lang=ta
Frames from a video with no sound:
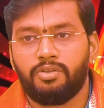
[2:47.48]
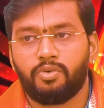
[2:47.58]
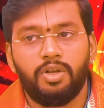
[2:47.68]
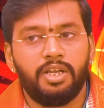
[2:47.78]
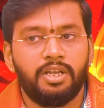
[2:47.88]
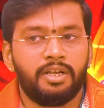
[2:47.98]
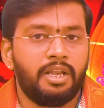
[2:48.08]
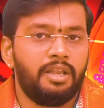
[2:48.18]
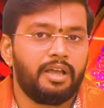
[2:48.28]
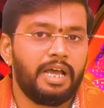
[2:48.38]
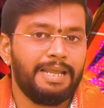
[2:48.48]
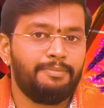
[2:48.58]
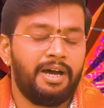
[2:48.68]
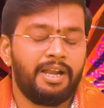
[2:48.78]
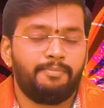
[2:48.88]
தொழிலில் நல்ல
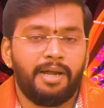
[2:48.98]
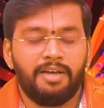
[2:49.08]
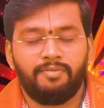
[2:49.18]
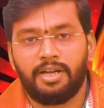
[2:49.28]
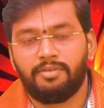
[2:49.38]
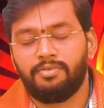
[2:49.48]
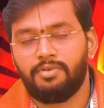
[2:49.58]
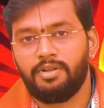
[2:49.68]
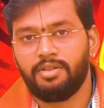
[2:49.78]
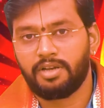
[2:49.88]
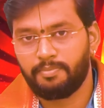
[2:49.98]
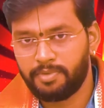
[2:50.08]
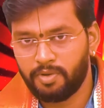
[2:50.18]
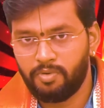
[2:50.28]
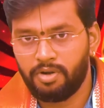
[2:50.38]
கனமான பண வரவும் உண்டு
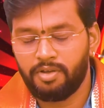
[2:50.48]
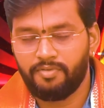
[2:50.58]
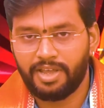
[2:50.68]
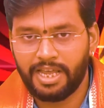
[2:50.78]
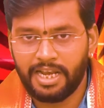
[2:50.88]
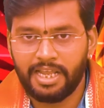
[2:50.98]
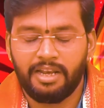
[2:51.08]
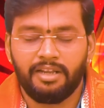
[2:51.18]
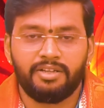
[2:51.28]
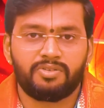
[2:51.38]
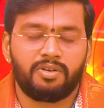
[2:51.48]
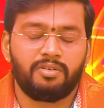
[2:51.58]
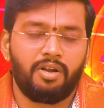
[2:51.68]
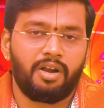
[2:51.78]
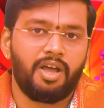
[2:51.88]
திருப்தி உண்டு வேலை இல்லைன்னு
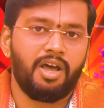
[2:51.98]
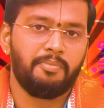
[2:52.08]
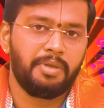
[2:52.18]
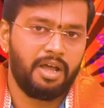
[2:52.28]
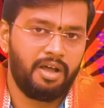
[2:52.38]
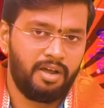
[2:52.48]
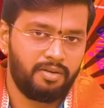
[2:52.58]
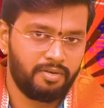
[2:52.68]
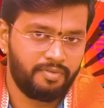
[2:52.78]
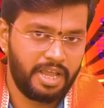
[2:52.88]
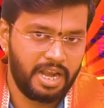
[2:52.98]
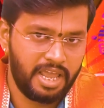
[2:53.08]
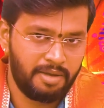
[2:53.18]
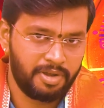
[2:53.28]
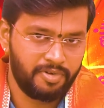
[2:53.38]
சொல்கிறவங்களுக்கெல்லாம் அருமையான ஒரு வேலை
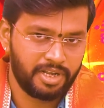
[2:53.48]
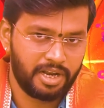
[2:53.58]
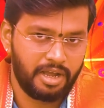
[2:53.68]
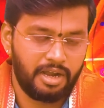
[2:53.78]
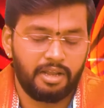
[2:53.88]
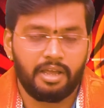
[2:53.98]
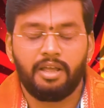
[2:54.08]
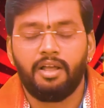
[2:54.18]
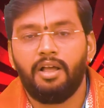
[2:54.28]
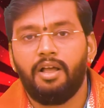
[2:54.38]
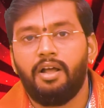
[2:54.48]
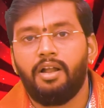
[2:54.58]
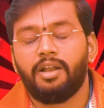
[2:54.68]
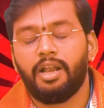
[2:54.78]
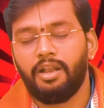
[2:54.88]
அமைவதற்கான
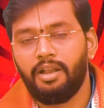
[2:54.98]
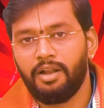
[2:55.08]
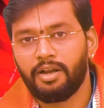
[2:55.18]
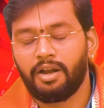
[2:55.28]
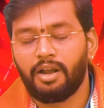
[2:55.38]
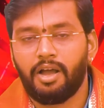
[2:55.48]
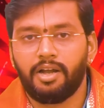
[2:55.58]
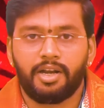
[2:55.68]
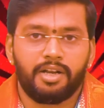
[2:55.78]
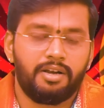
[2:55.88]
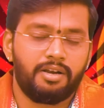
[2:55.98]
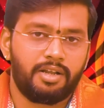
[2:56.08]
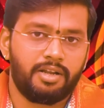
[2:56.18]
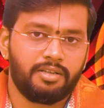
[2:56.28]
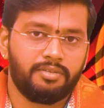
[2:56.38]
நல்ல நாளாக இன்றைய நாள்
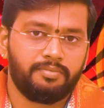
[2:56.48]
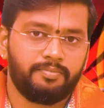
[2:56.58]
இருக்கிறது